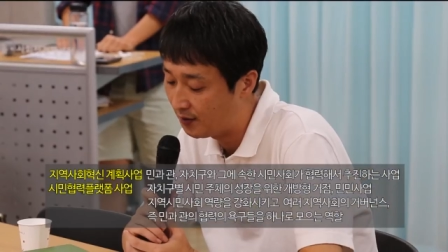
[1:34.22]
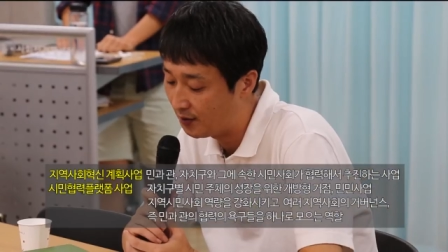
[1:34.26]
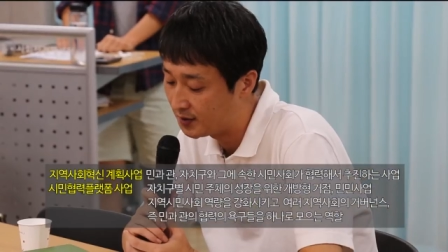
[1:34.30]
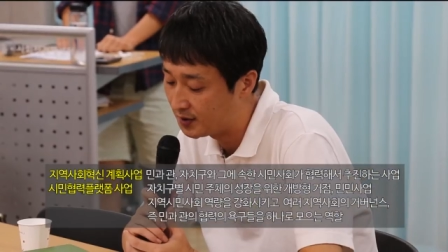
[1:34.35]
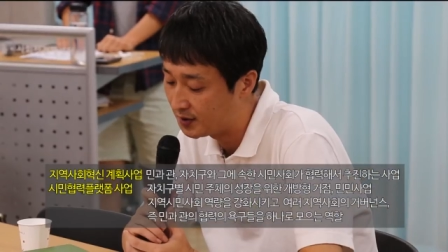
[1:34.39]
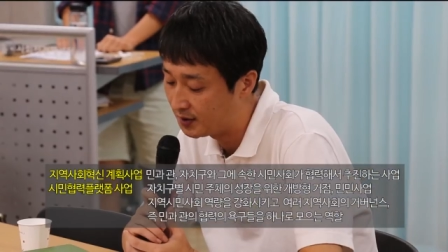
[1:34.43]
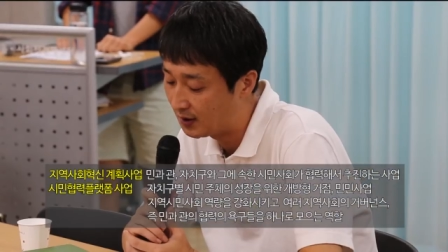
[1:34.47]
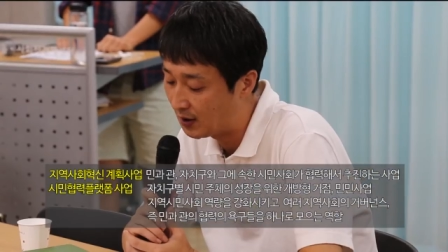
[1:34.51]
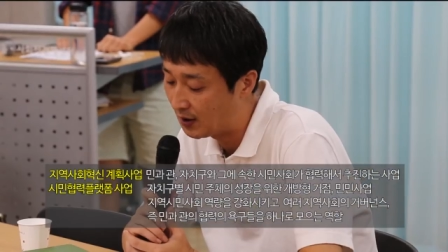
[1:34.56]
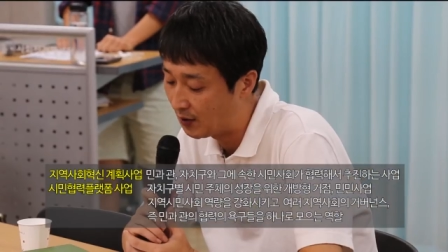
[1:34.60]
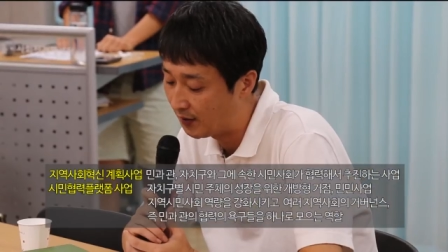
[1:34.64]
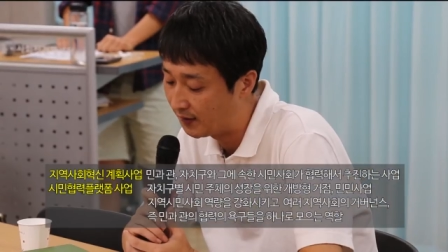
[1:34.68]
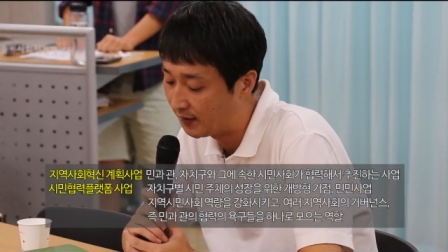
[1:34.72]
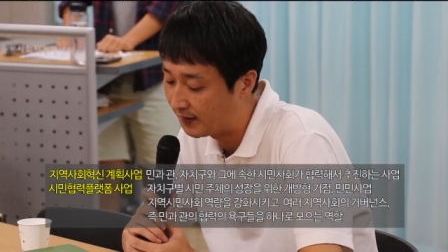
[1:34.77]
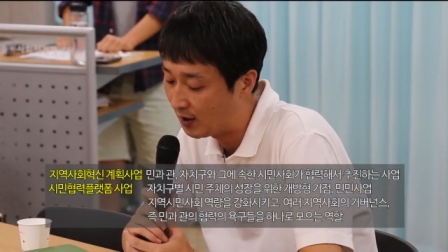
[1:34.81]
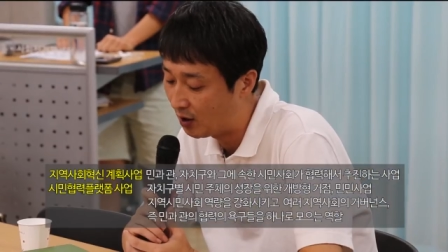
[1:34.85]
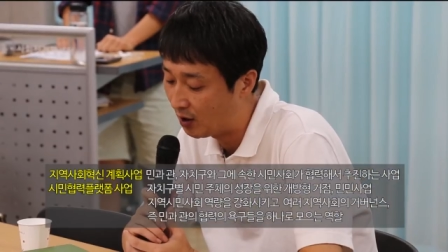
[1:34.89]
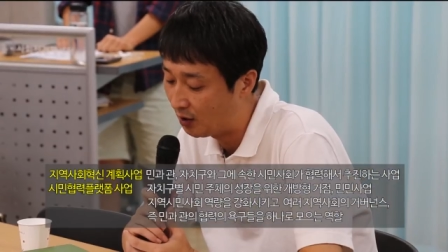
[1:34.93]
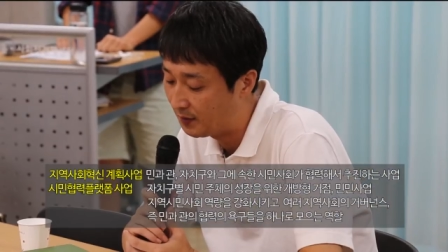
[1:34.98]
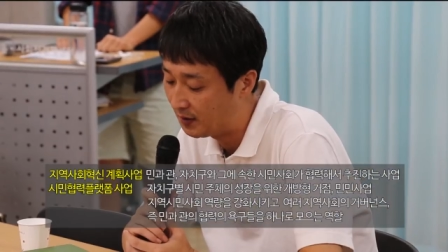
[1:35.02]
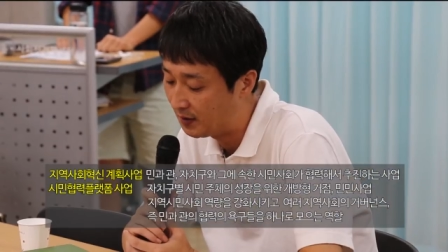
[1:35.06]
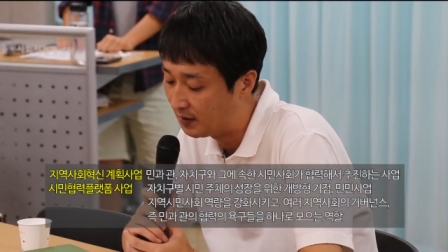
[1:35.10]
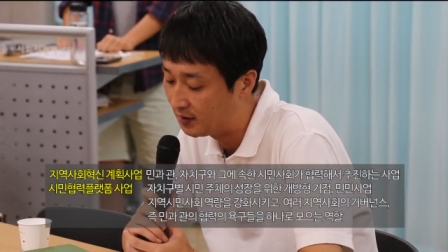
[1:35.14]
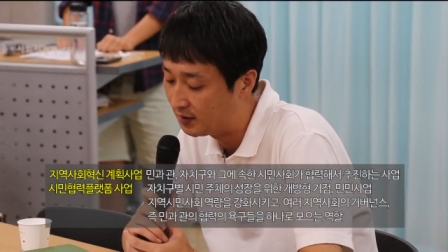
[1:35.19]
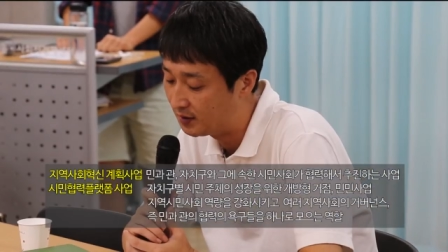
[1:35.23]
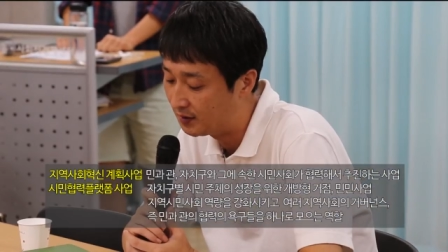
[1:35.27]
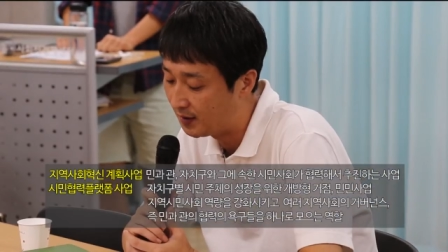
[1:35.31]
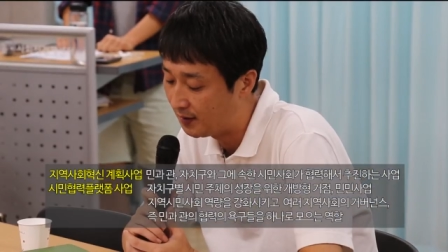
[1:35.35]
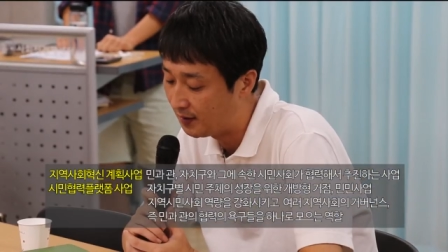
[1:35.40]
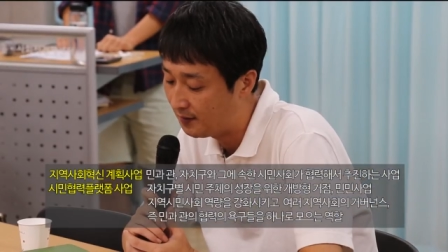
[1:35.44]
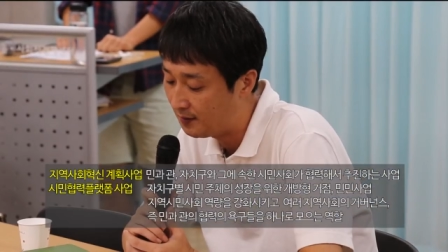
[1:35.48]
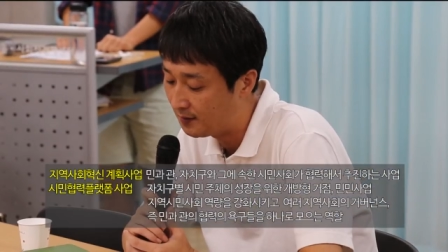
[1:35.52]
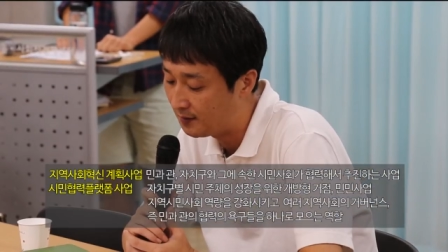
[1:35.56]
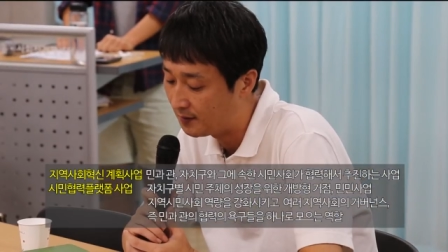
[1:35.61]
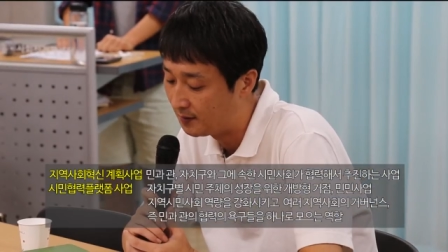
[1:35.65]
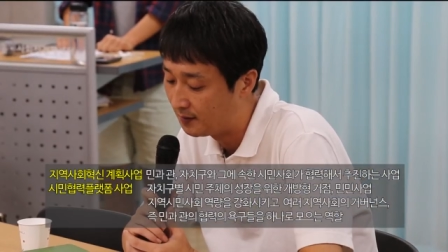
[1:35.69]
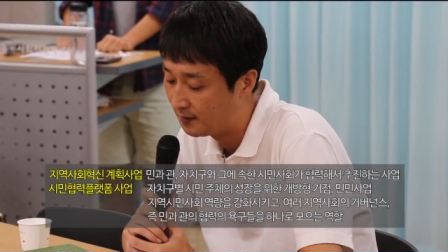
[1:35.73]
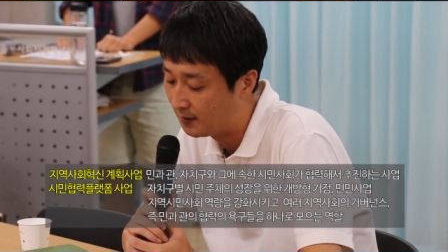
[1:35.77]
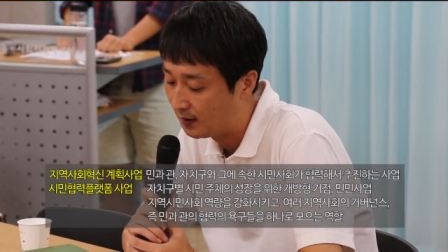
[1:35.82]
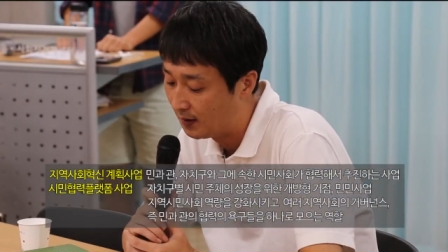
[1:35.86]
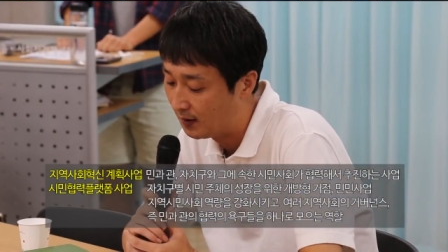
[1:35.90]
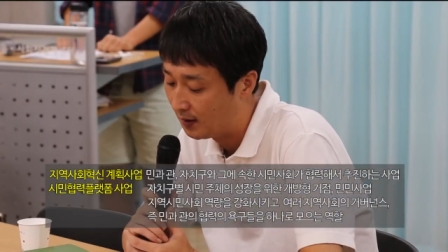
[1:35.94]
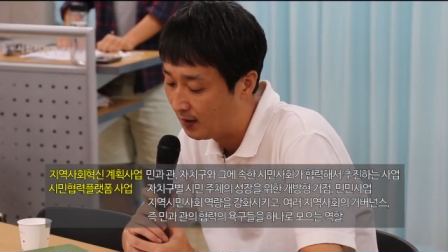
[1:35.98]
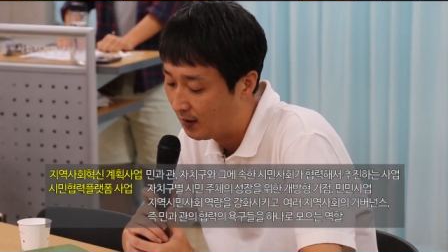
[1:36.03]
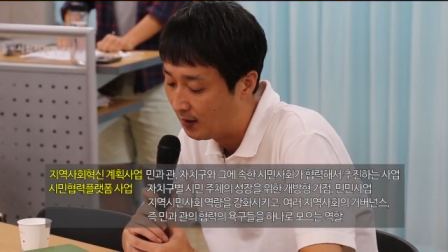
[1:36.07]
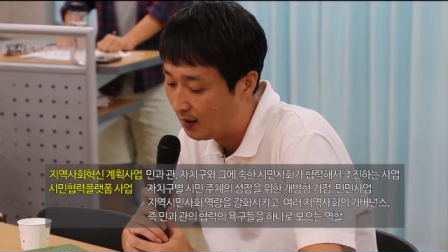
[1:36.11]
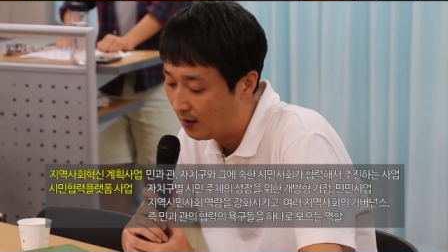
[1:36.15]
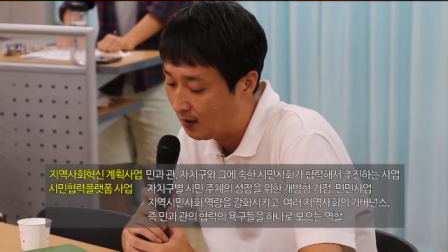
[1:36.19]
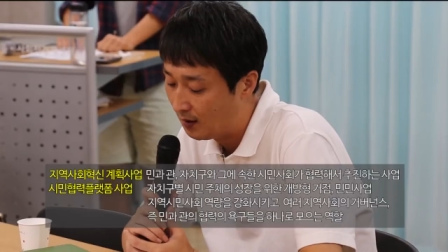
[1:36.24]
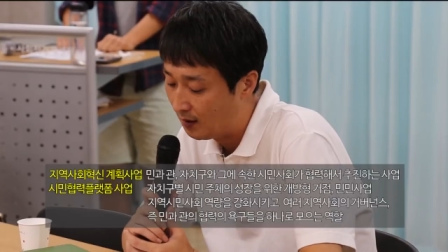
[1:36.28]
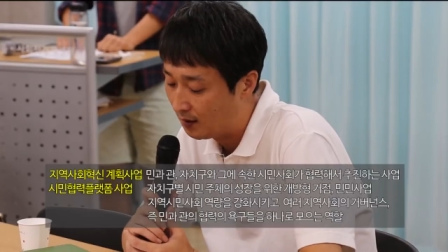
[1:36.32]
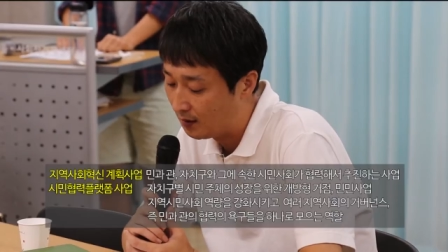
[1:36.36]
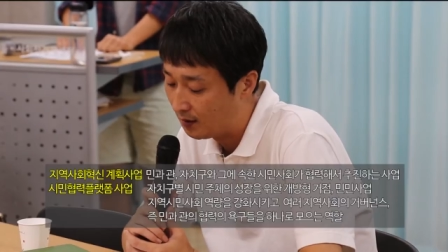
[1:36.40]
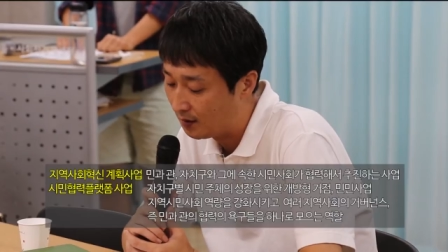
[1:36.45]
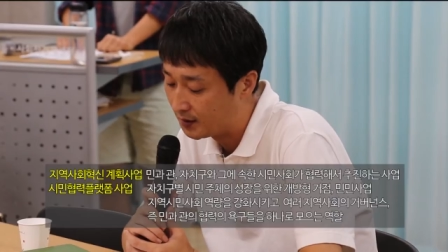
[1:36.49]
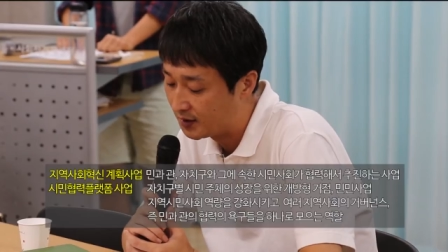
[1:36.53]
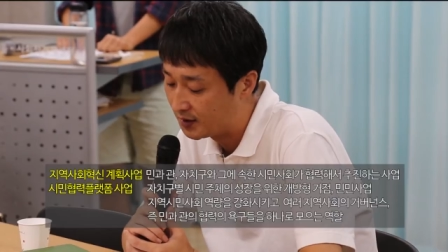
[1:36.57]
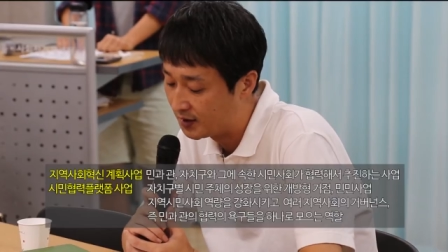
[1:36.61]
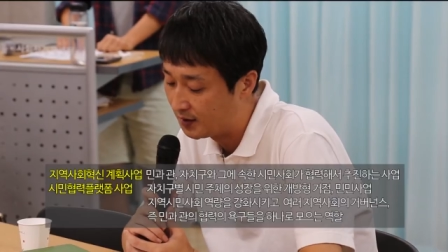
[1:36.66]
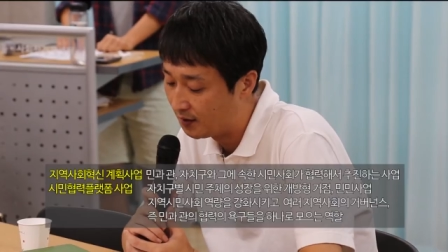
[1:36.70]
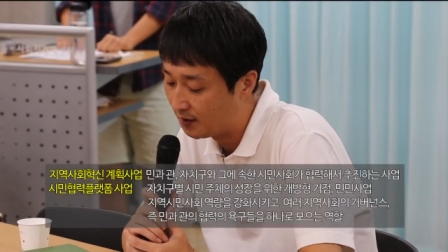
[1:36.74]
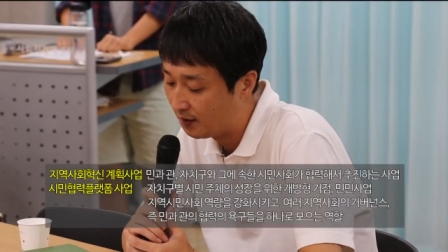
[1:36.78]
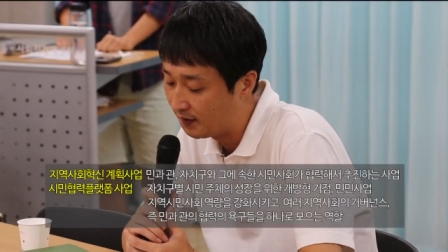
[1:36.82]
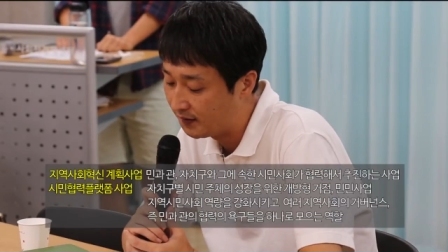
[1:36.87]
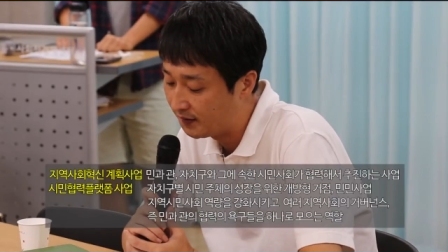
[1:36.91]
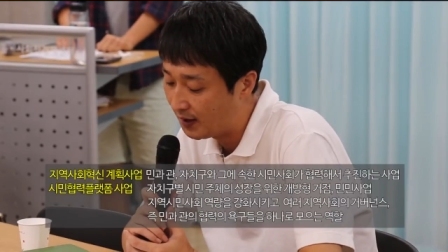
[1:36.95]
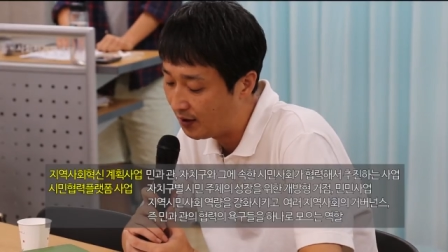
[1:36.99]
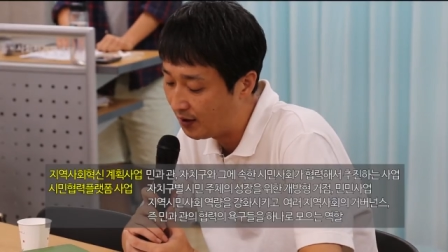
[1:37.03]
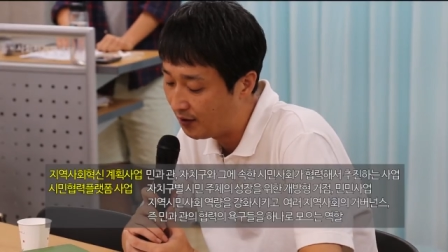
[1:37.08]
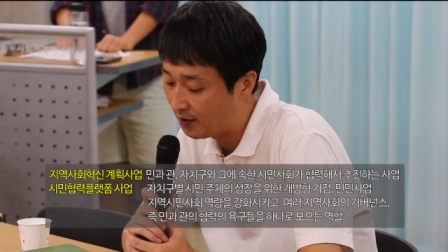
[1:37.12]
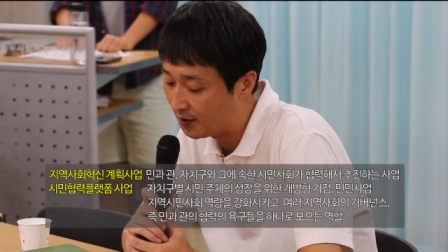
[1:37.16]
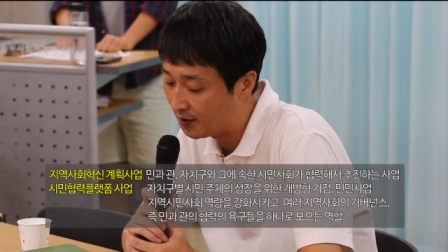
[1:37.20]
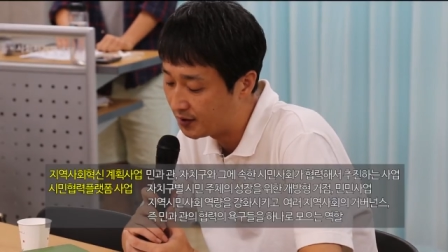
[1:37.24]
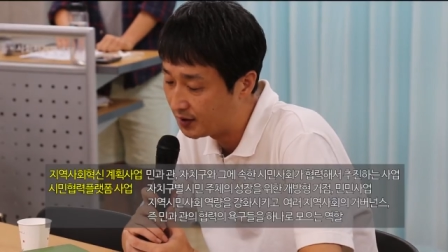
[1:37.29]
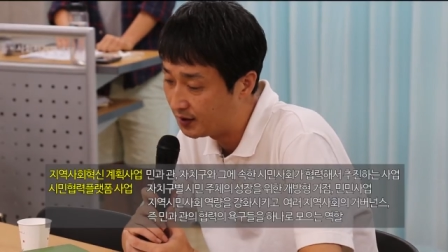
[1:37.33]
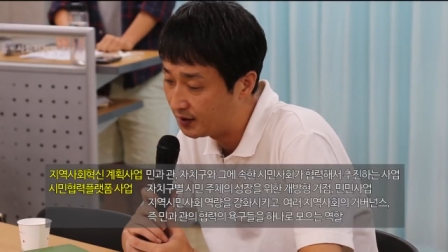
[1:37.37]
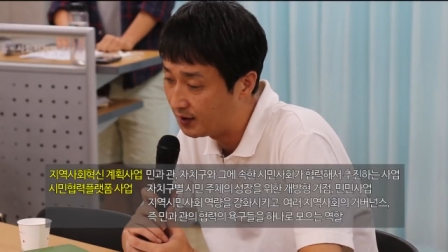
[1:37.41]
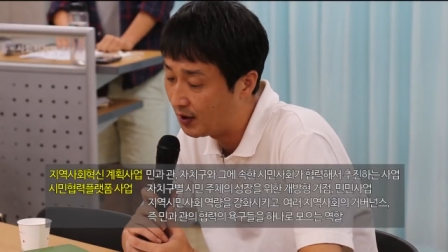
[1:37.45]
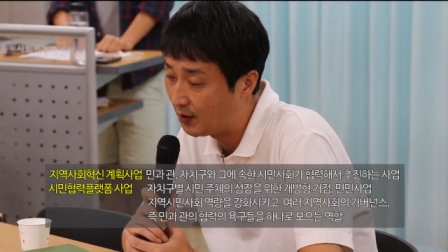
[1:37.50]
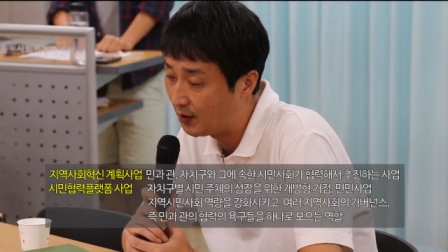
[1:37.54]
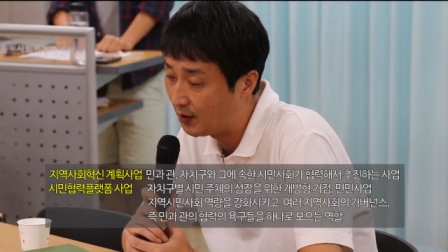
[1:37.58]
혁신 계획 사업이 있는데요. 어, 지역사회 혁신